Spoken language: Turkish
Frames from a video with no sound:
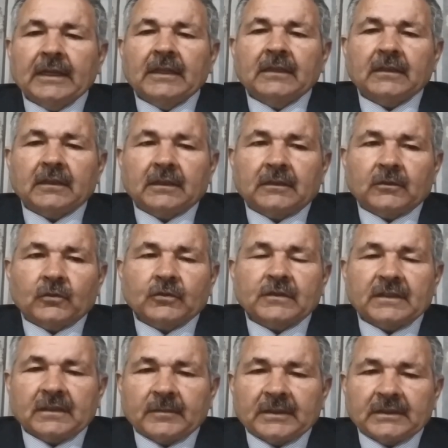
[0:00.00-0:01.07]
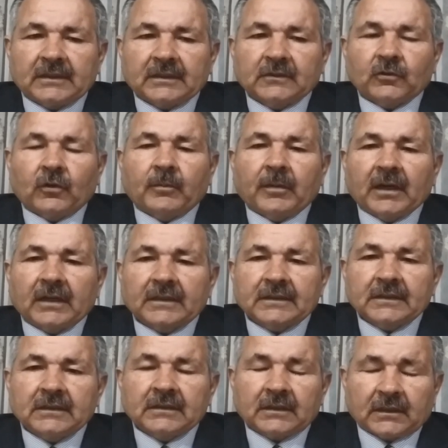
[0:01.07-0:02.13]
Yani o sermediyeti, o
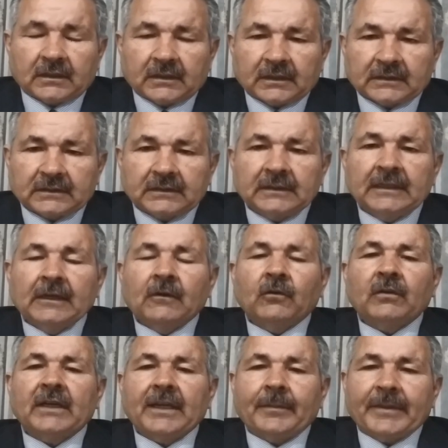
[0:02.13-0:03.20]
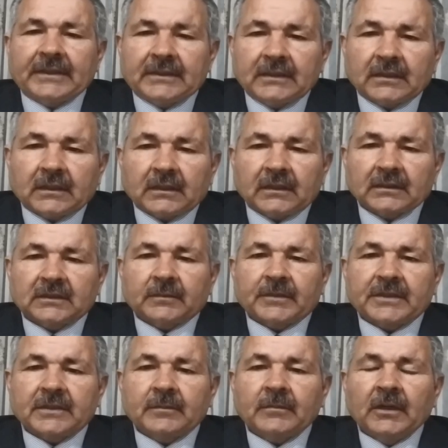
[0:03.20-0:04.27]
baki hayatı, o ebedi hayatı
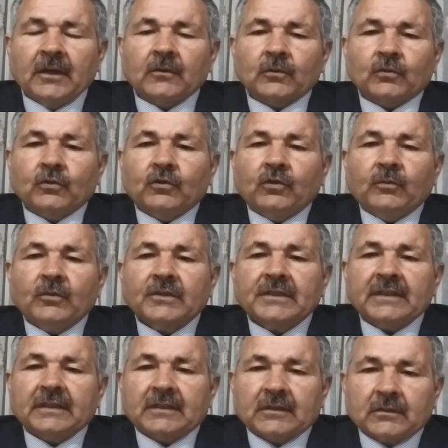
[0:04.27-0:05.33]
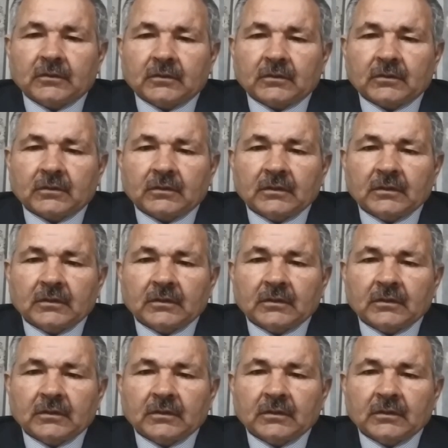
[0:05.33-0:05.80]
bizim ruhumuz istiyor.